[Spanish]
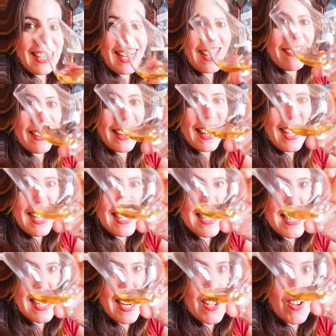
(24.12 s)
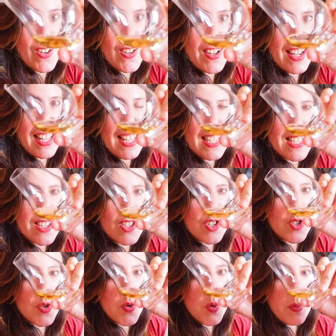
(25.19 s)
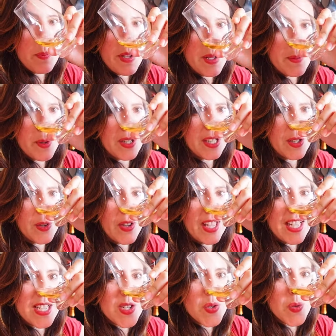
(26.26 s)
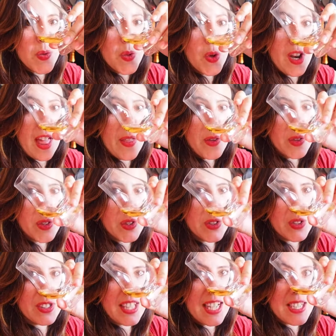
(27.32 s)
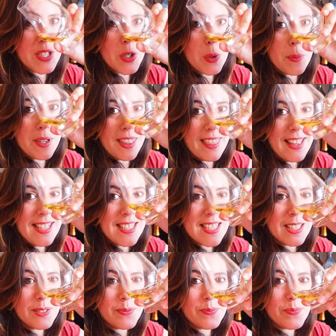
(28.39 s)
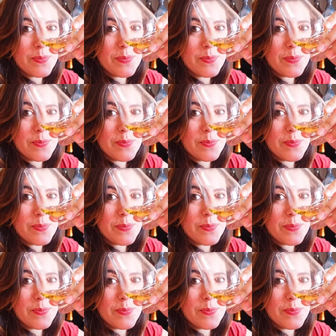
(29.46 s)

La verdad es que el color es súper bonito, es un dorado con notas cobrizas.